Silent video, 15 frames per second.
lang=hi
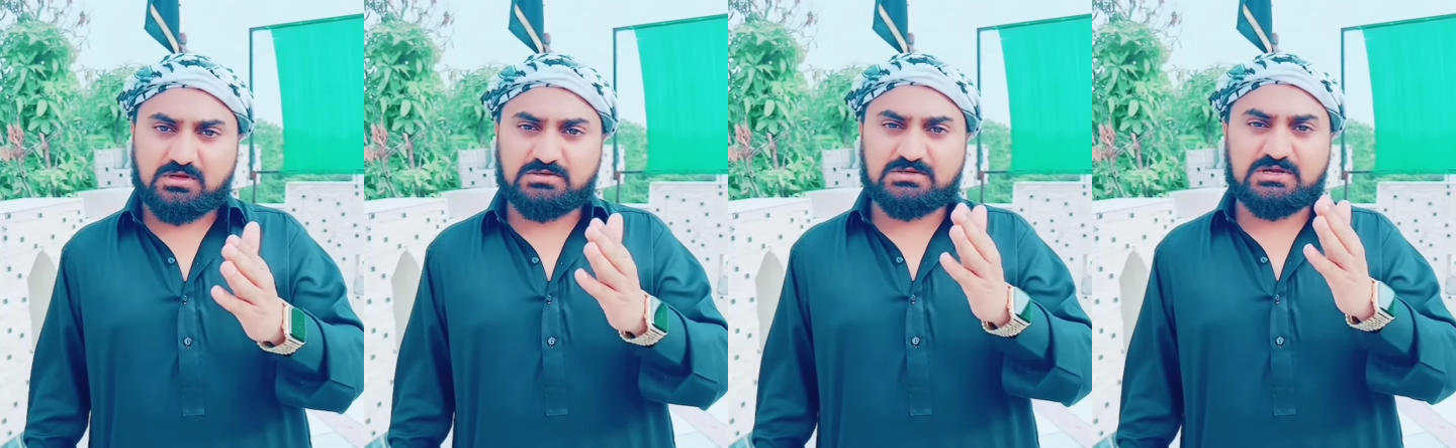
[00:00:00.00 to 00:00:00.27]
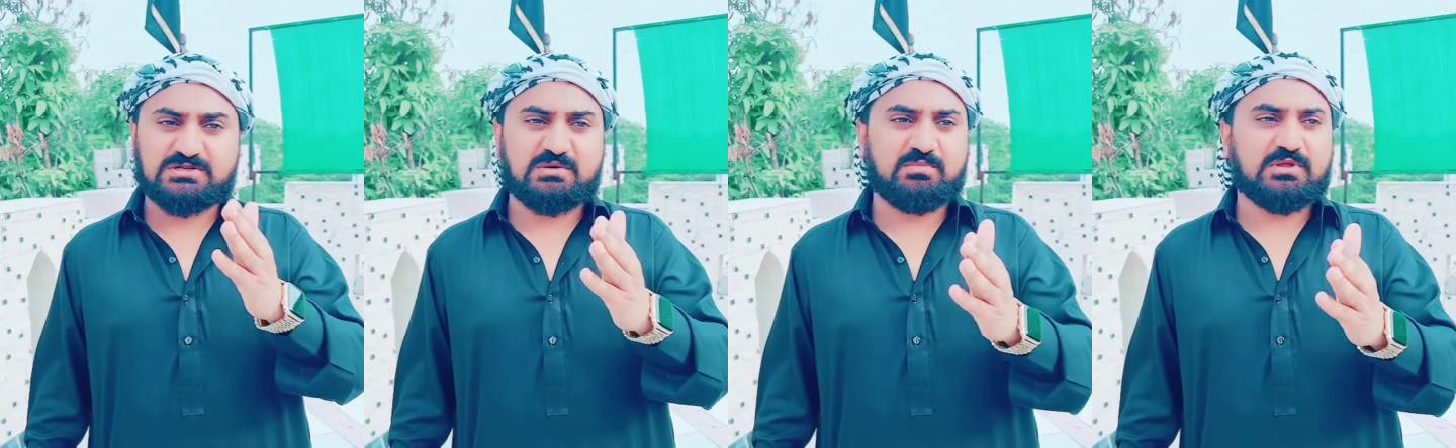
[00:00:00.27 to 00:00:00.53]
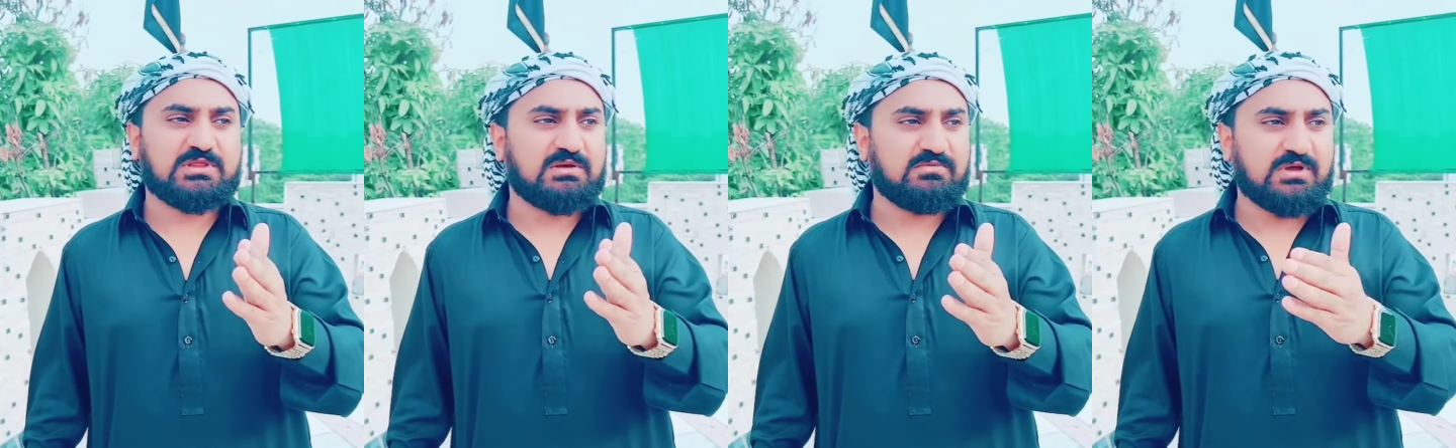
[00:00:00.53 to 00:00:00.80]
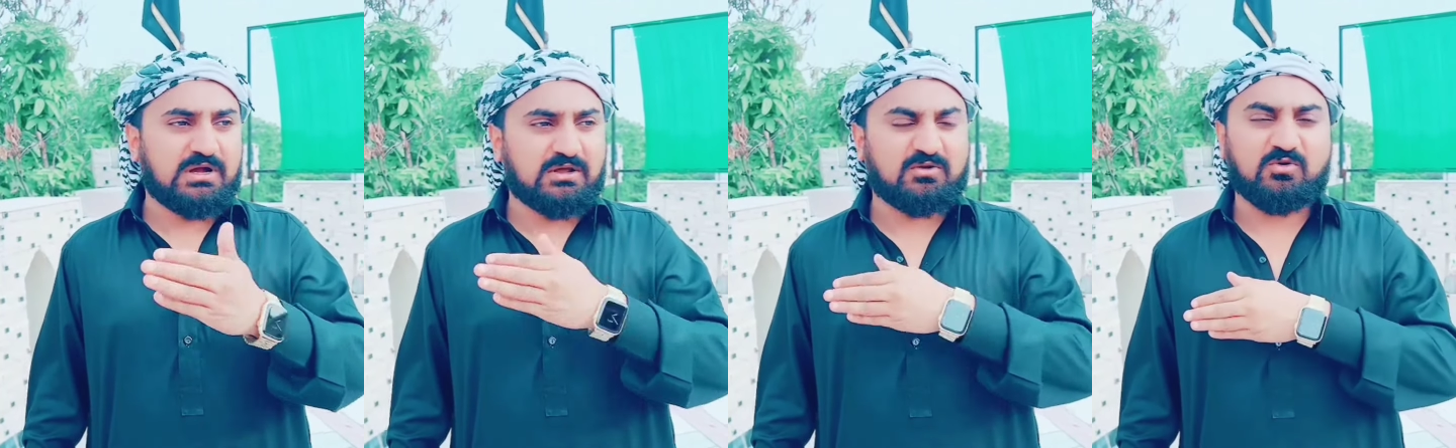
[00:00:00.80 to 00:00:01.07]
इस जैसे बंदे
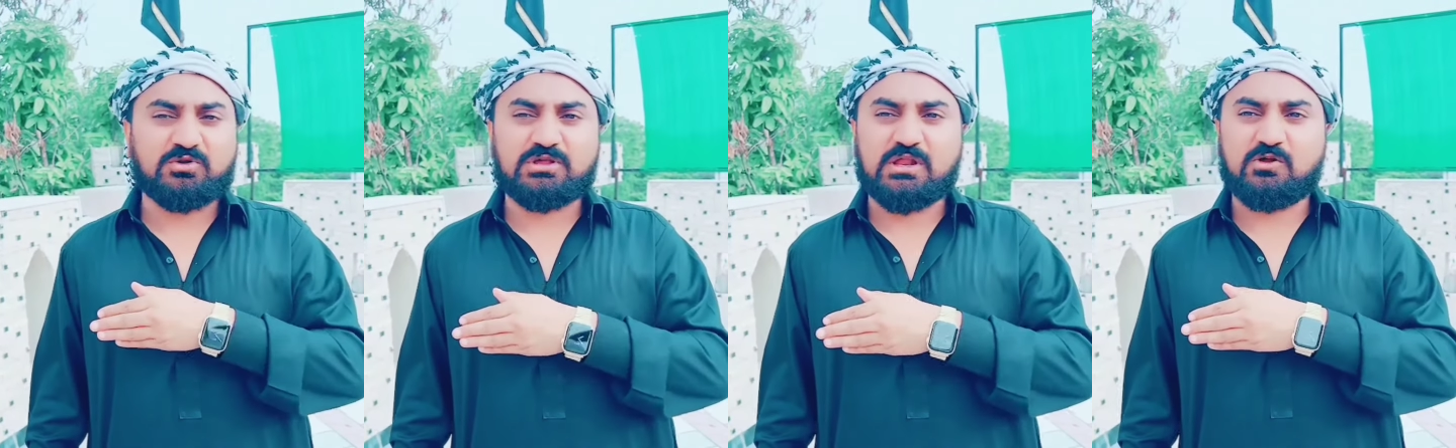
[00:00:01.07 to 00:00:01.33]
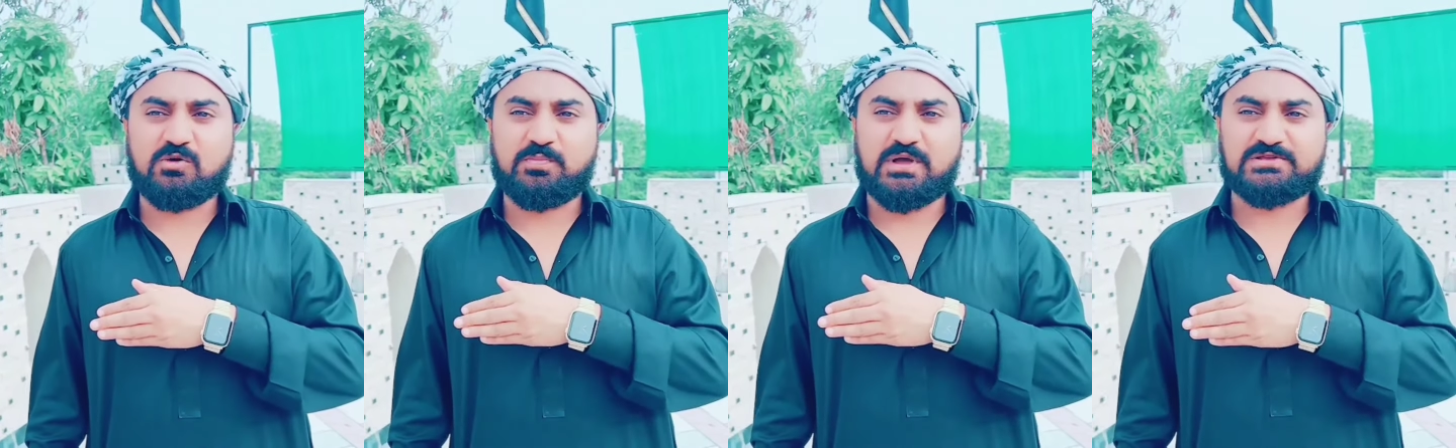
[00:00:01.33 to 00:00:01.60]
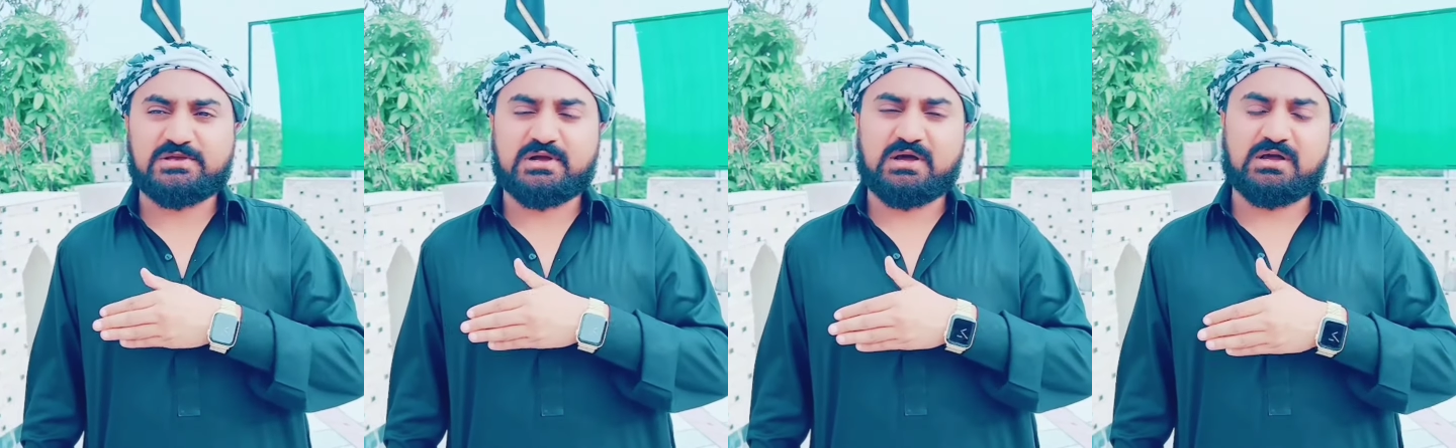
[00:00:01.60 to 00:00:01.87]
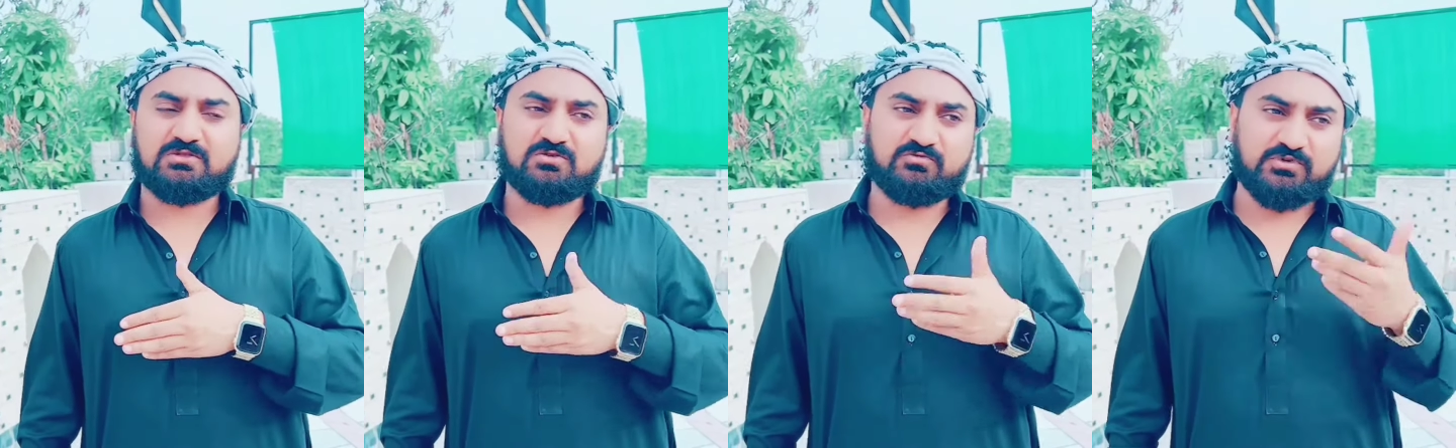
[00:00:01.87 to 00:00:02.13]
भी अगर गोरिया वालों को पैसा
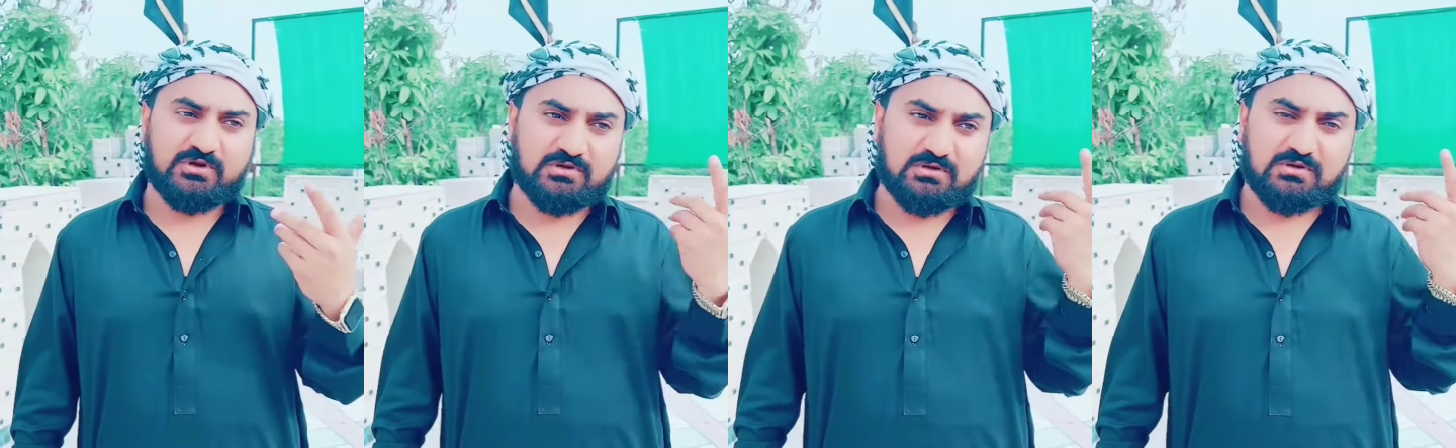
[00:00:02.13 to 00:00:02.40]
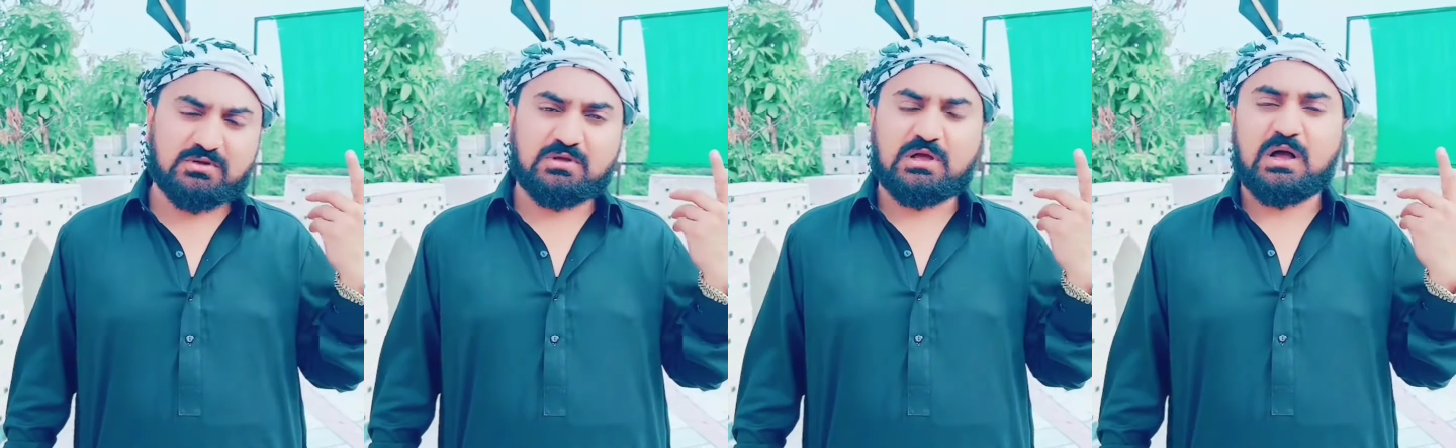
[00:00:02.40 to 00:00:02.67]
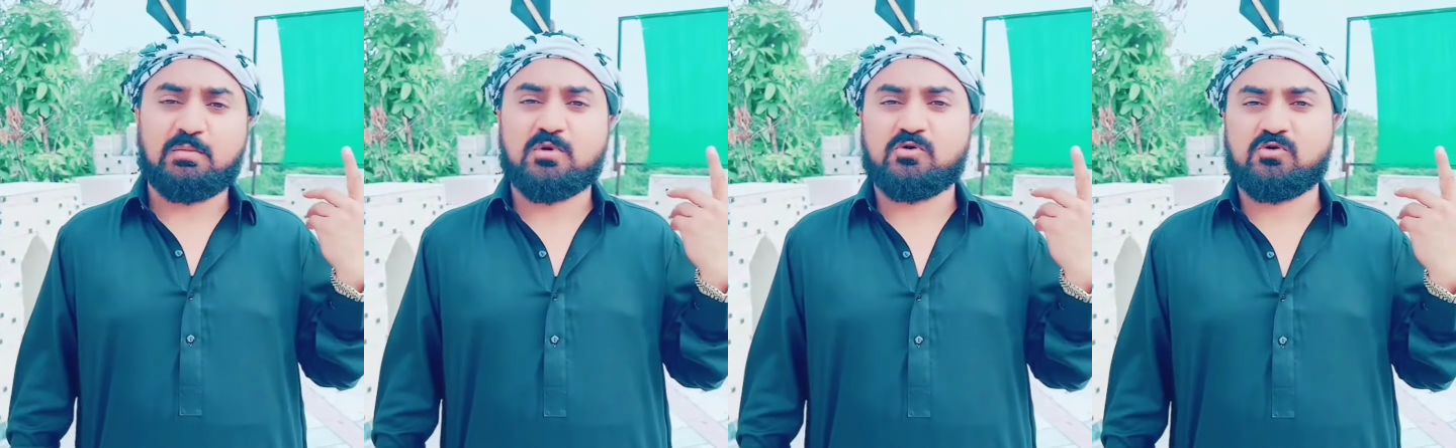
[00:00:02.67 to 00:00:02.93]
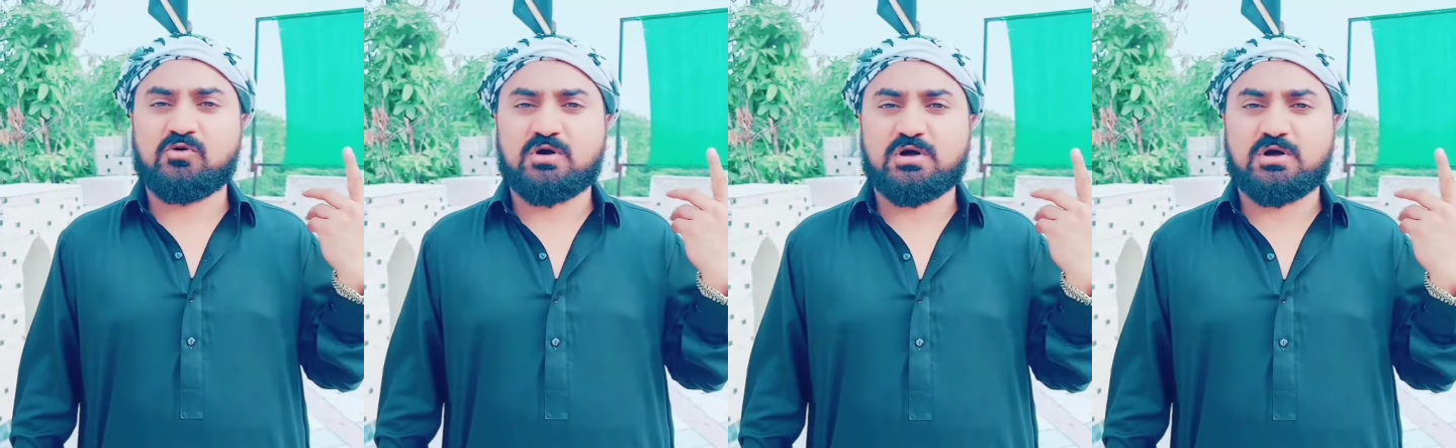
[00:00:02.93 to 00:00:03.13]
खाए तो फिर हम लोगों